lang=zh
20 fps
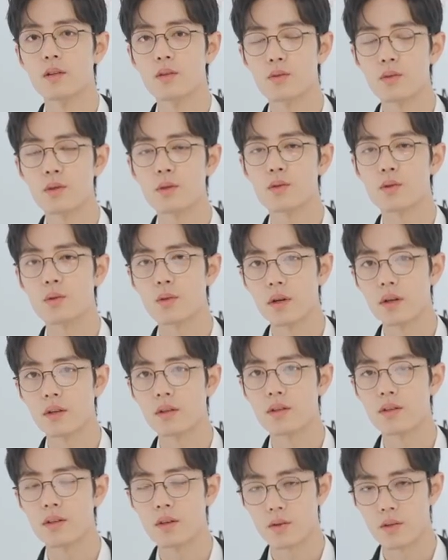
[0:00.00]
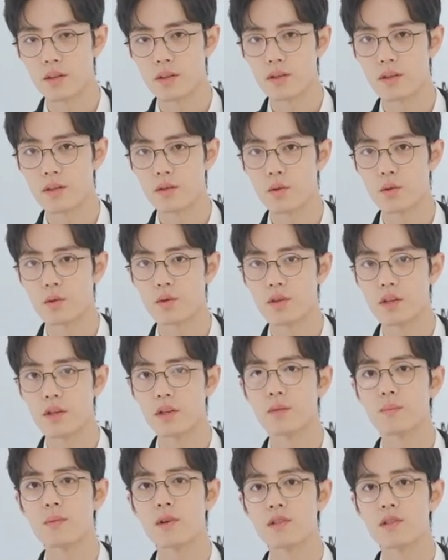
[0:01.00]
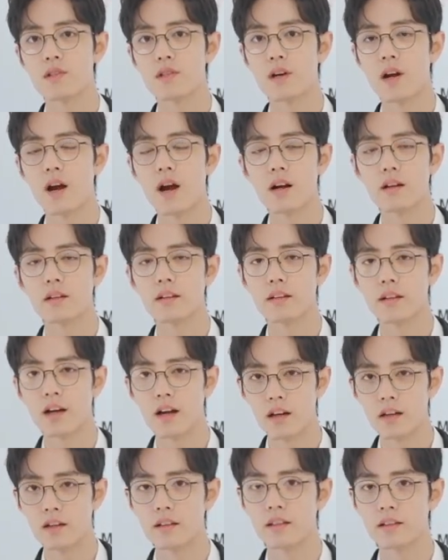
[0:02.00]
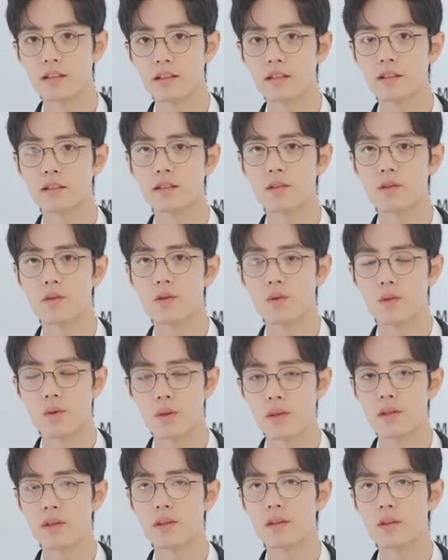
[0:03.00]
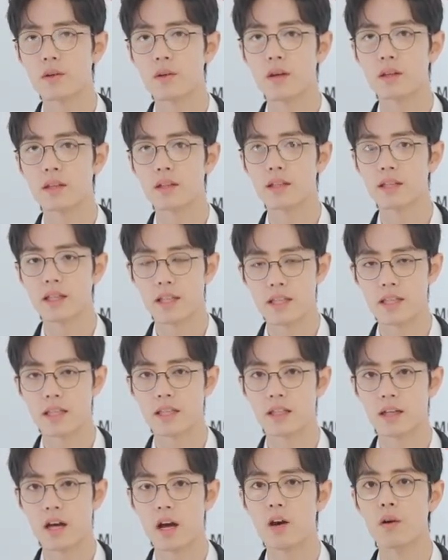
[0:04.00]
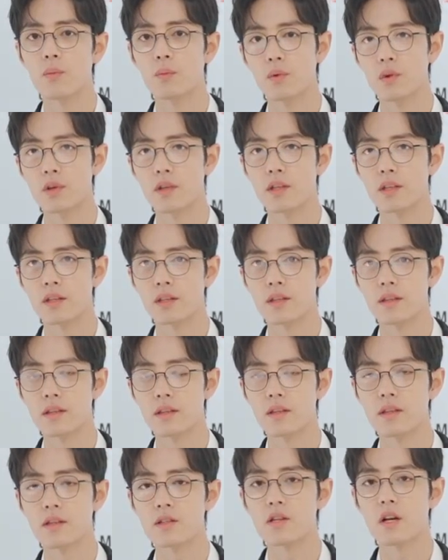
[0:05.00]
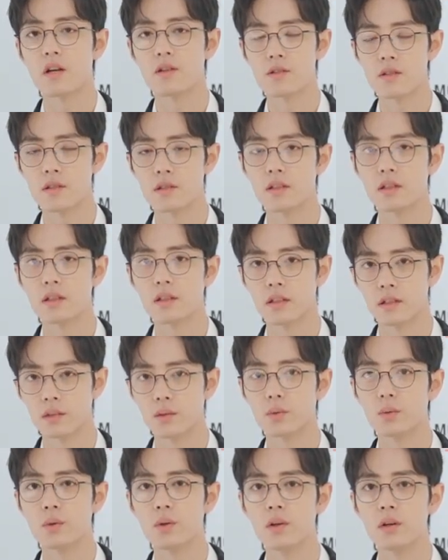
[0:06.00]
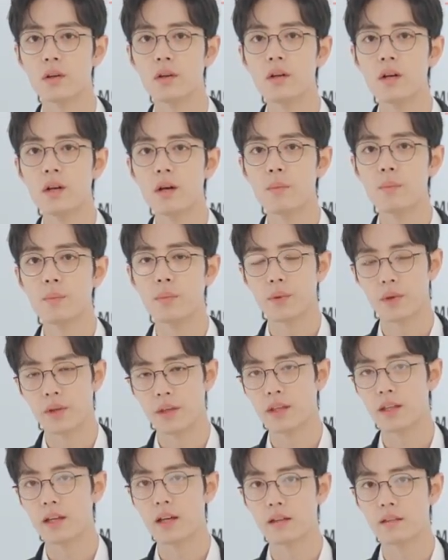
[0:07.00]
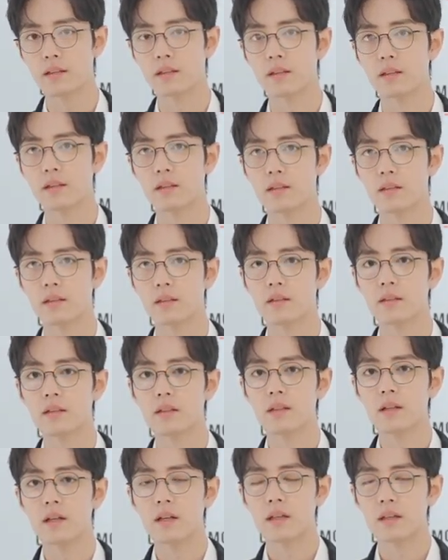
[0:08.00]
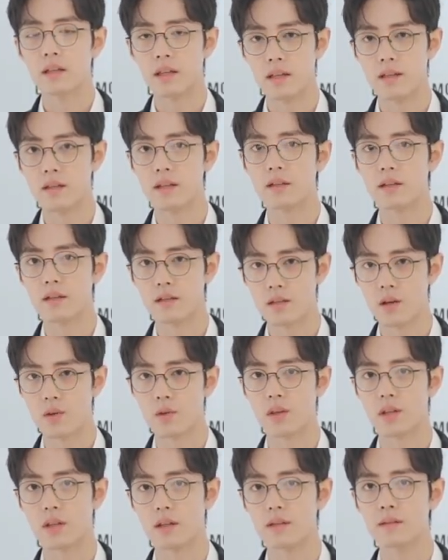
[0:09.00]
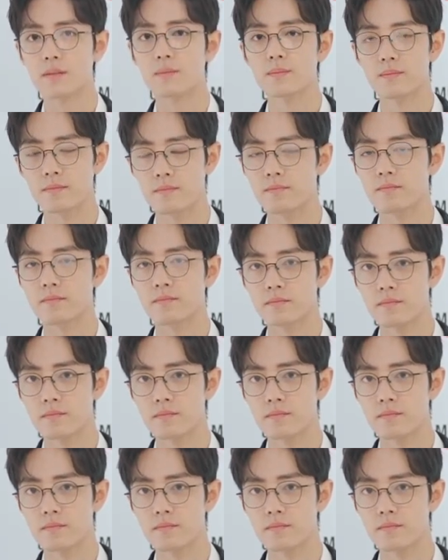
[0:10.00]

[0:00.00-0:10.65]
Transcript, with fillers: 最重要的小心机就是 Gentle Monster 二零二零的全新款的眼镜还有墨镜。今天尝试了很多不一样的眼镜的造型。嗯，